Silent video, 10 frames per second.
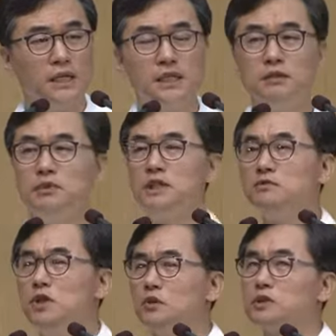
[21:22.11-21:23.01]
이
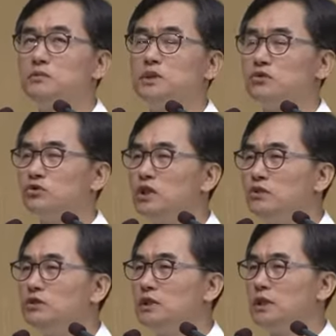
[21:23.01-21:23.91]
믿음이 없으면
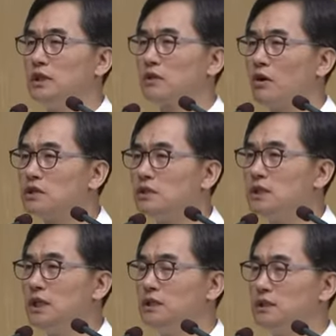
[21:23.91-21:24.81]
두려운 거예요.
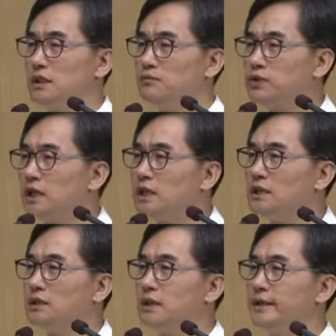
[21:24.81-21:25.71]
걱정이 되는 거예요.
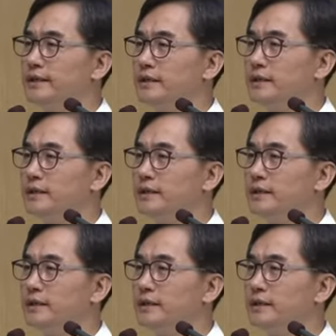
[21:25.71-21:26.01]
불안한 거예요.